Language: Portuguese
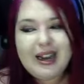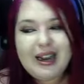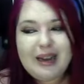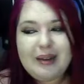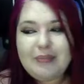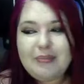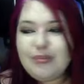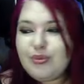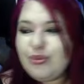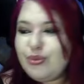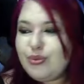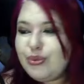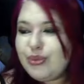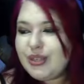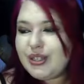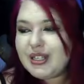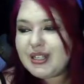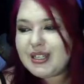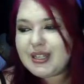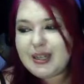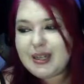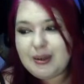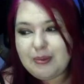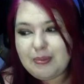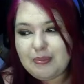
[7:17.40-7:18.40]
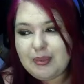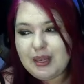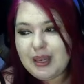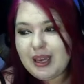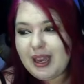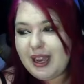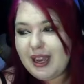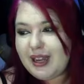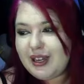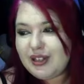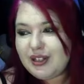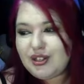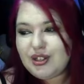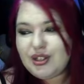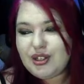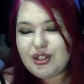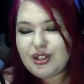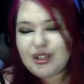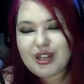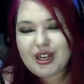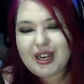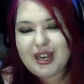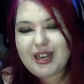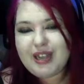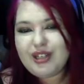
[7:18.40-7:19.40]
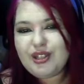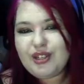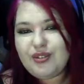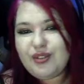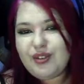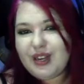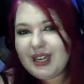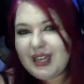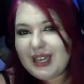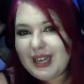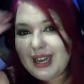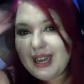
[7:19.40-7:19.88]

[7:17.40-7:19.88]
música ambiente. Gente, fiquei